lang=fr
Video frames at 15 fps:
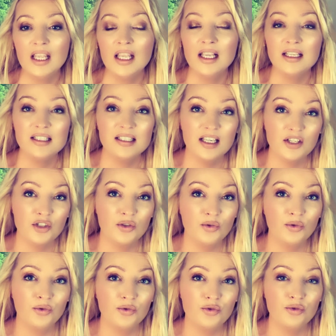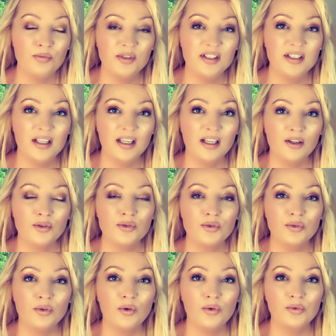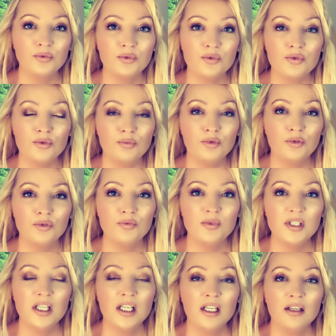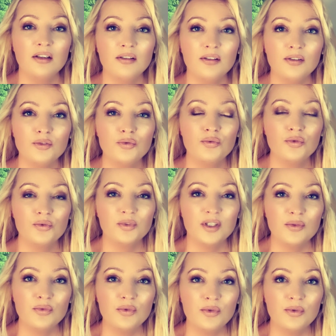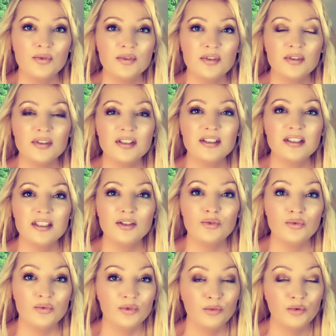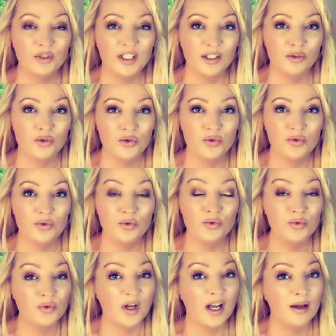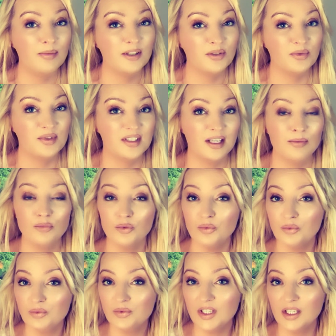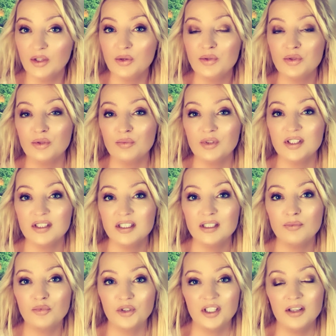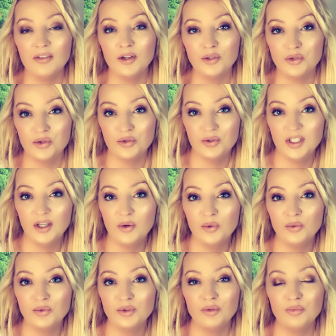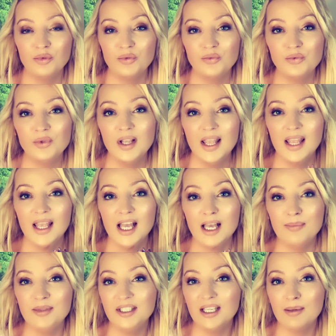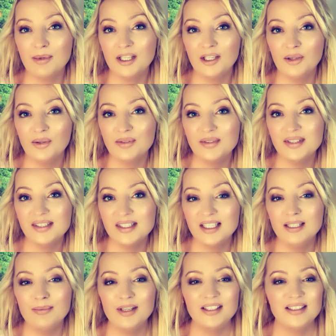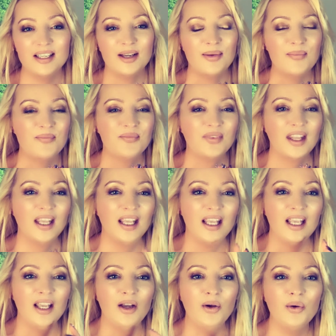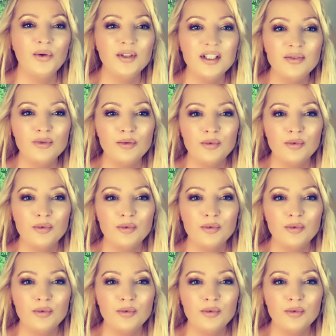sachant que Jupiter, lorsqu'une rencontre se produit euh, sous son influence, c'est souvent pour quelque chose de durable et de stable, donc ouvrez l'œil ce mois-ci, il pourrait y avoir une jolie rencontre pour vous, amis Capricorne célibataire au niveau